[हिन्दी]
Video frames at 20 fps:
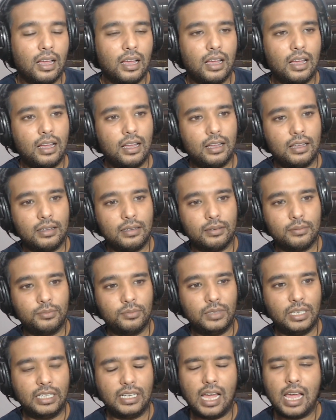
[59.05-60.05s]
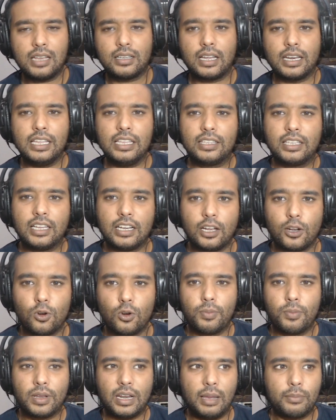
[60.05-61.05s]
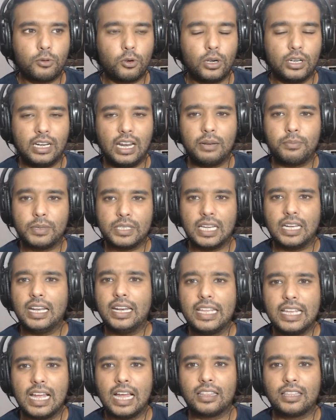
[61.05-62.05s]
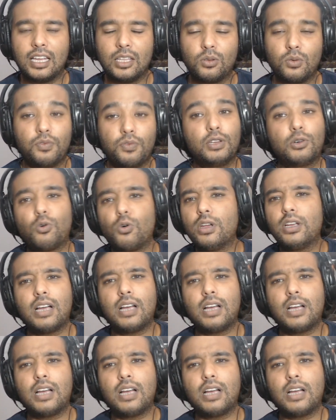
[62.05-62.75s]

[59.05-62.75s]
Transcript: आ, गिटार खरीद के रख पर आपको गिटार बजाना नहीं आता है तो फिर कोई